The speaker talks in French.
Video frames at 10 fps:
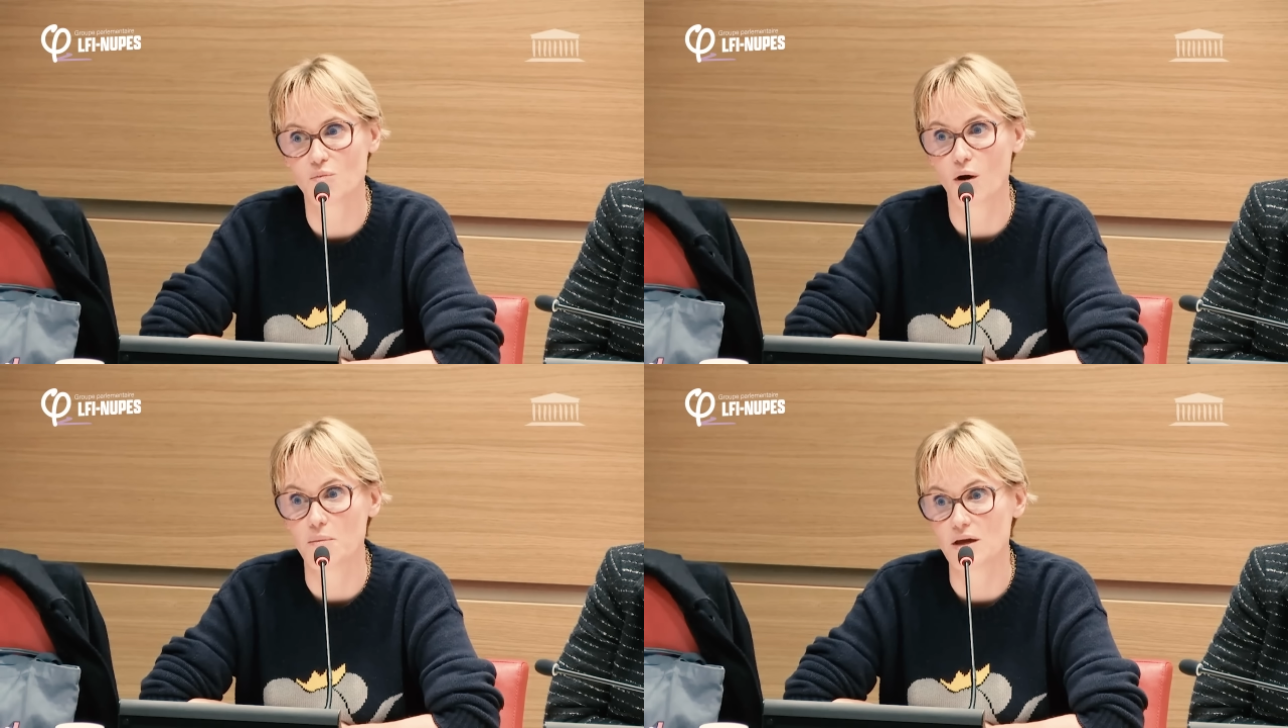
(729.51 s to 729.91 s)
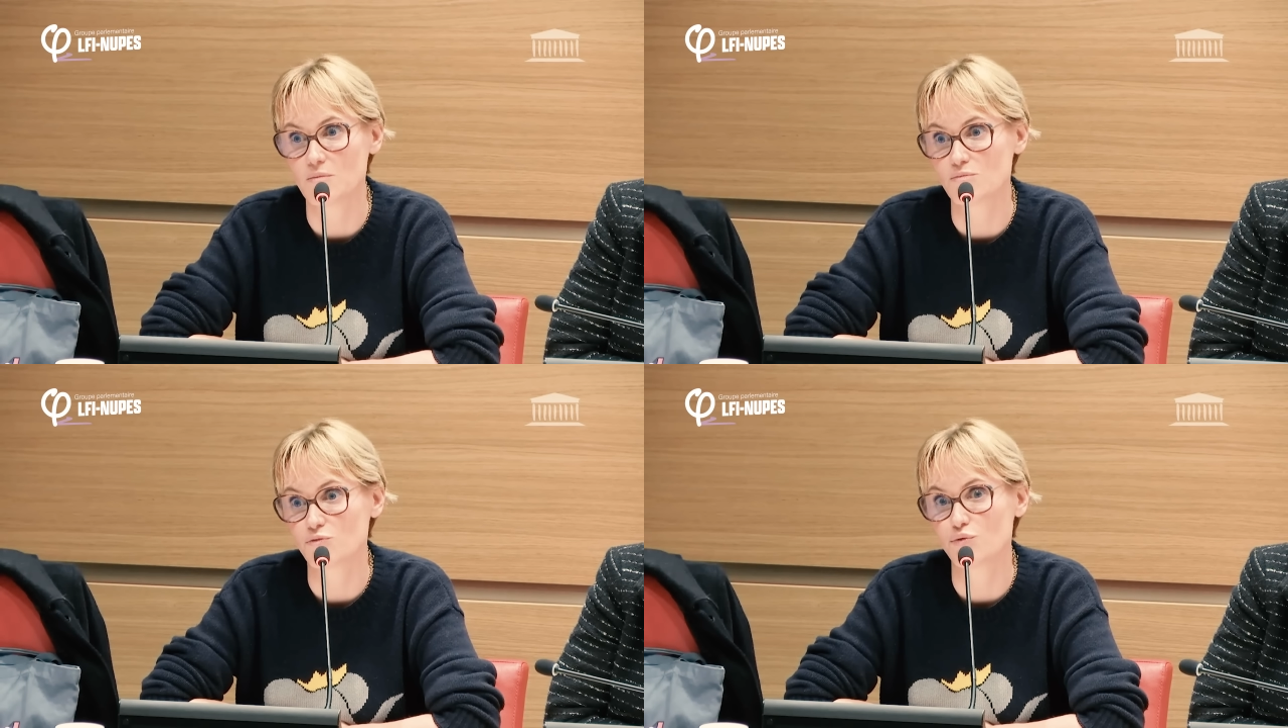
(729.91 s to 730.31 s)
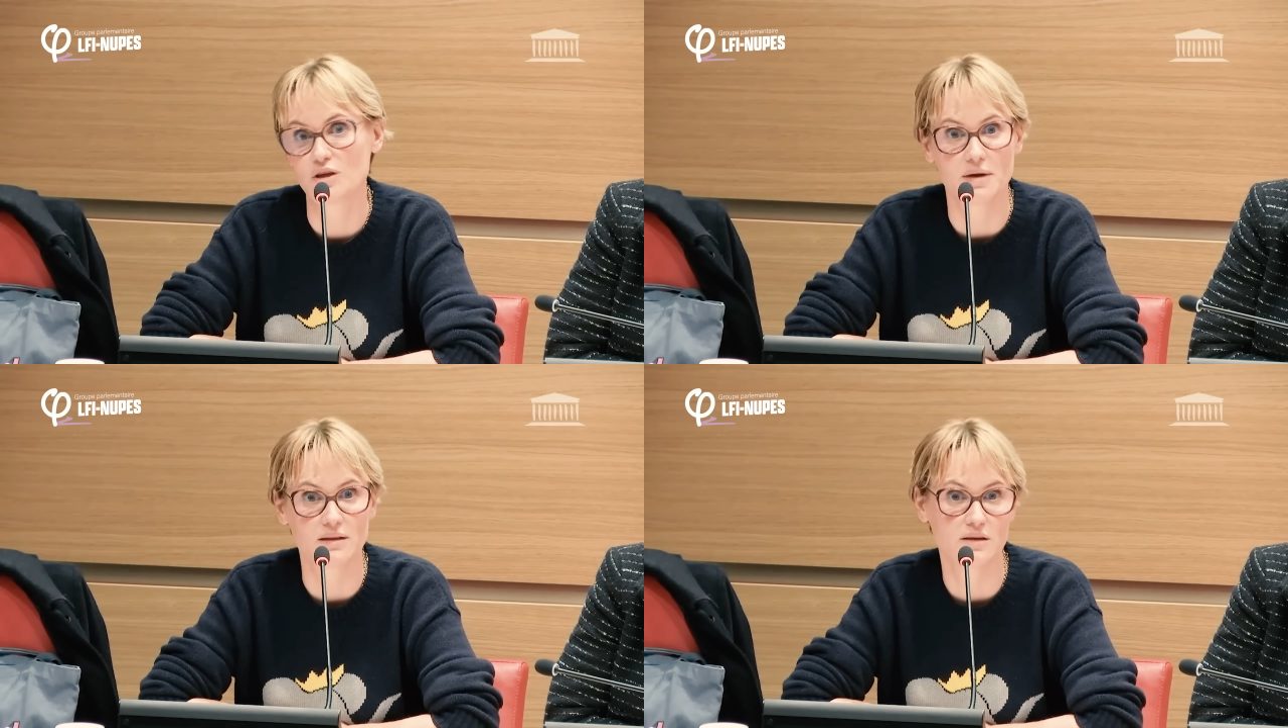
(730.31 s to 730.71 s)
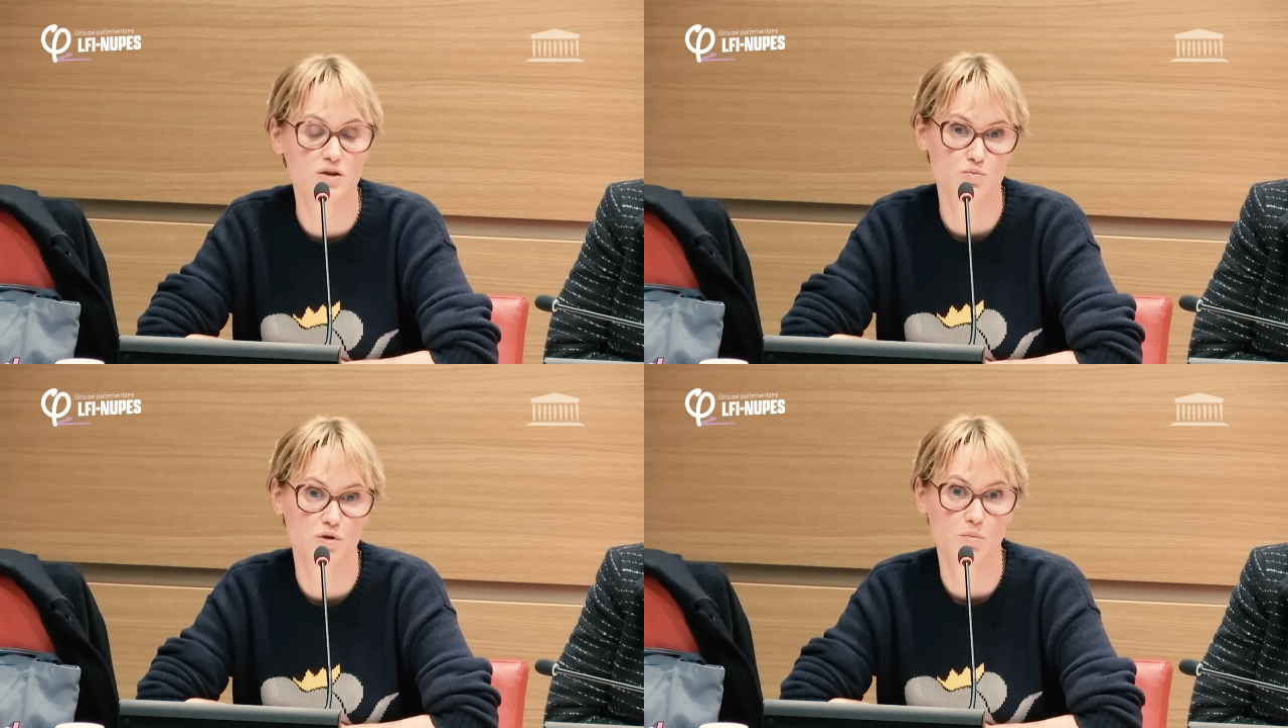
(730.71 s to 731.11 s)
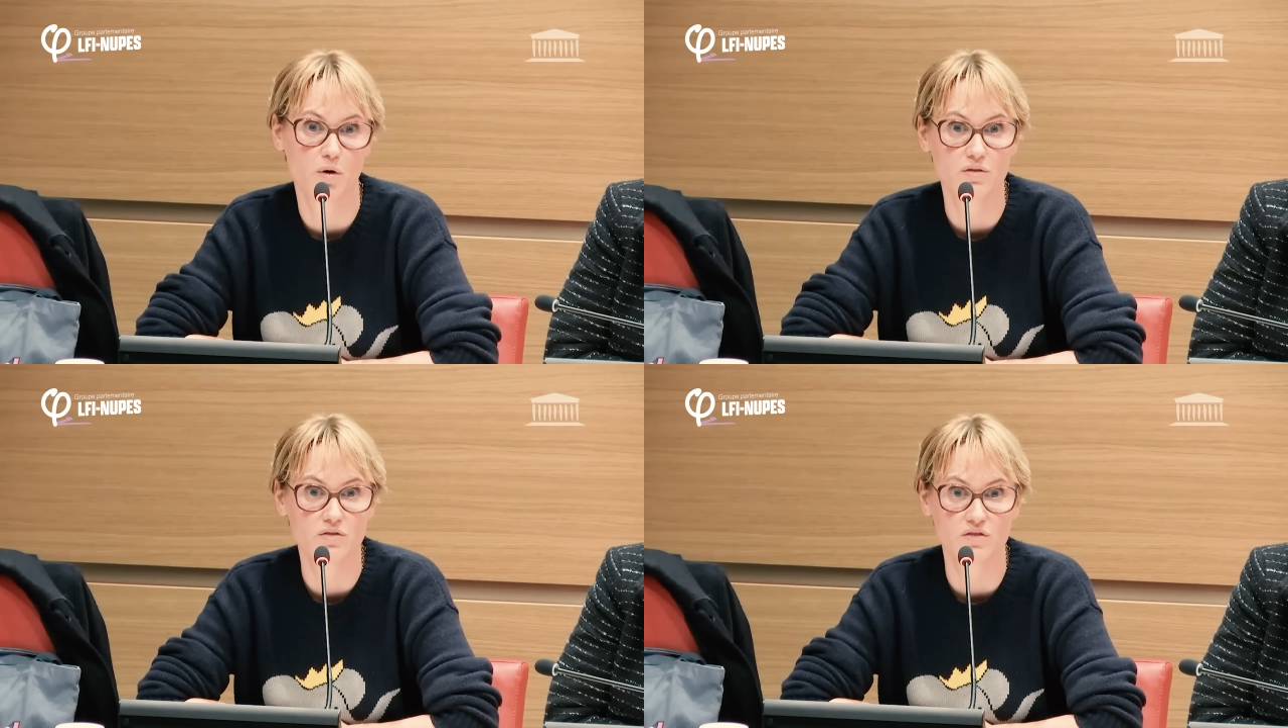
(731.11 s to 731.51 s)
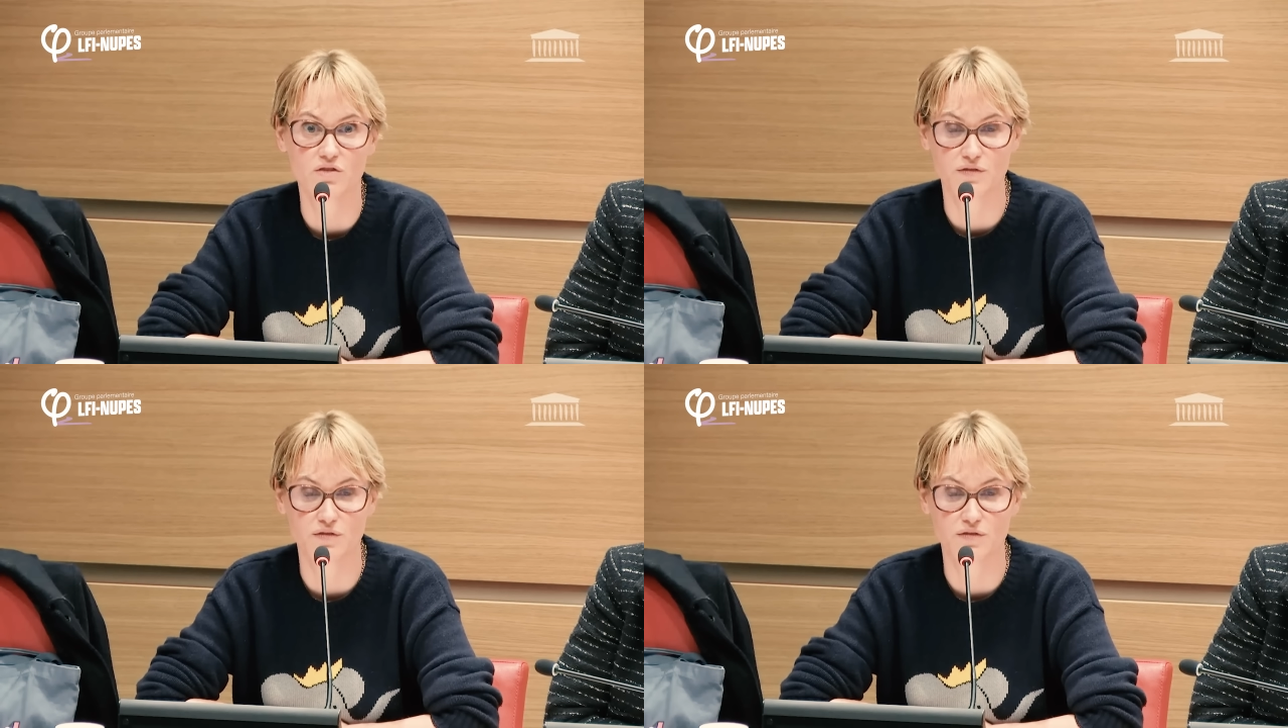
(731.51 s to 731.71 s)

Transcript: Moi-même, tous les matins, je me demande si